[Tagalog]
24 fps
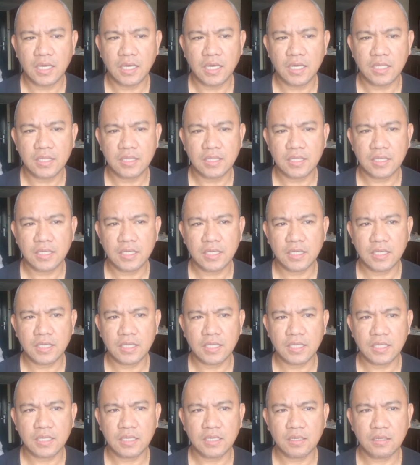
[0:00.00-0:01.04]
At
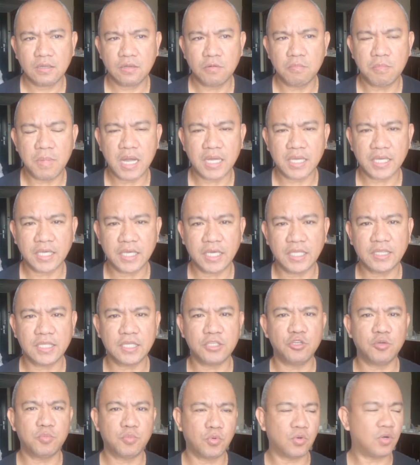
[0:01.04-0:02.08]
uh, kung makikita
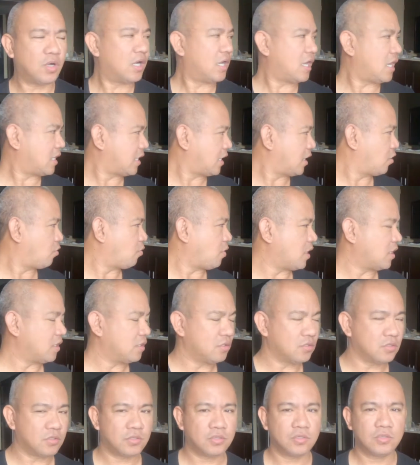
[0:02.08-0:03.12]
nyo po ang aking
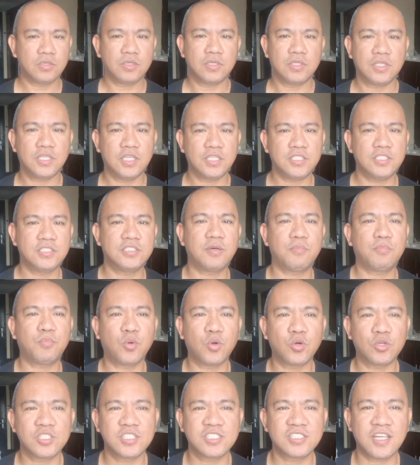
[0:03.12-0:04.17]
kwarto, this is a
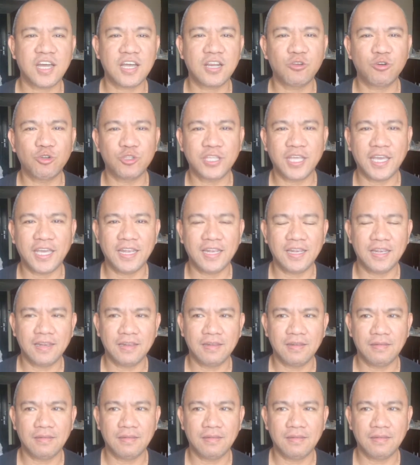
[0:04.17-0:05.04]
4-star hotel.